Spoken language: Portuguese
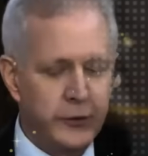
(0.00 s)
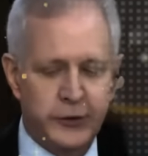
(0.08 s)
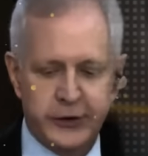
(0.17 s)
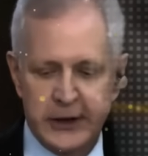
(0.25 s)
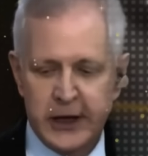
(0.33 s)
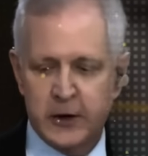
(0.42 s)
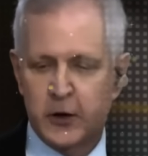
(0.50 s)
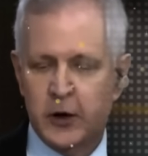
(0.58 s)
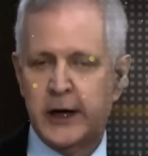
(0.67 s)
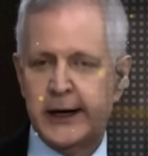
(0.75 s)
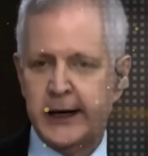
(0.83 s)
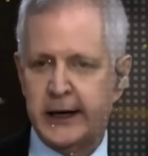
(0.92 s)
porque
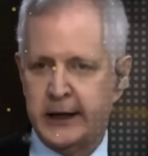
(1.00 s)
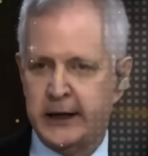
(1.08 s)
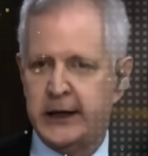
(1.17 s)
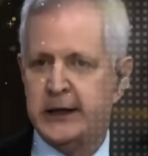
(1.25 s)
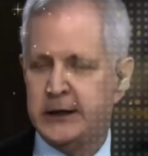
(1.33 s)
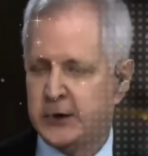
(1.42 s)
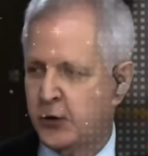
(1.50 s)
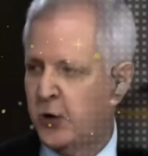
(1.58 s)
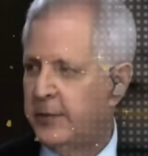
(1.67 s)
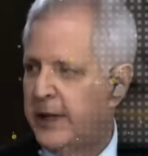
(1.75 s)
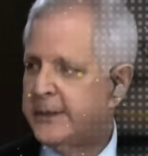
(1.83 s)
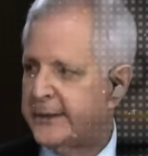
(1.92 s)
agora ele
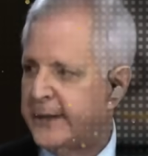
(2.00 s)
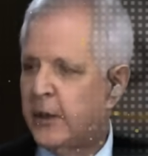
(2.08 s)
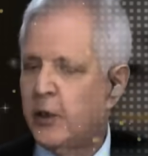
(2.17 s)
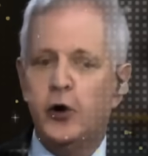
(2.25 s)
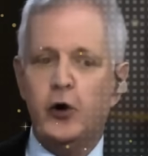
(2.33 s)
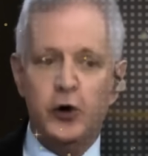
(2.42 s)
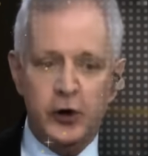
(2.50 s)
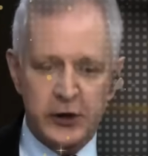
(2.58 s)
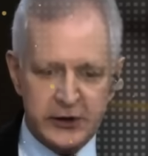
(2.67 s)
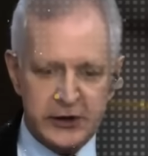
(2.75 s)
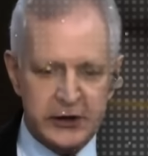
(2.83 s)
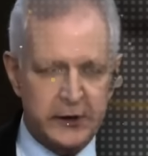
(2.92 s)
comanda o
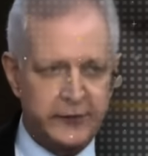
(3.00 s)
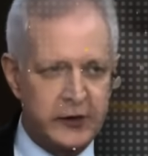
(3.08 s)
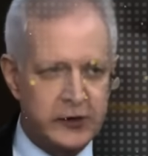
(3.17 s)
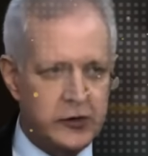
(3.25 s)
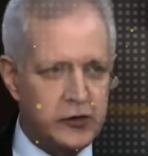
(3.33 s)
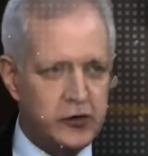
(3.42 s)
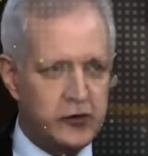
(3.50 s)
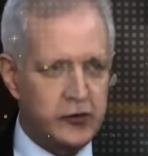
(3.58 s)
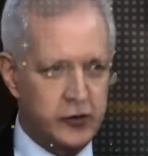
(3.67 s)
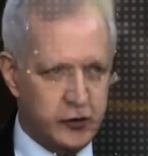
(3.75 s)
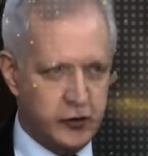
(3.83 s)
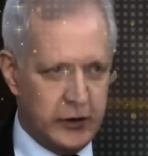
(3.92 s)
serviço
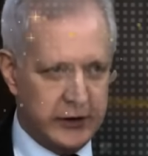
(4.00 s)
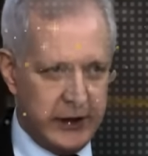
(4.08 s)
sujo.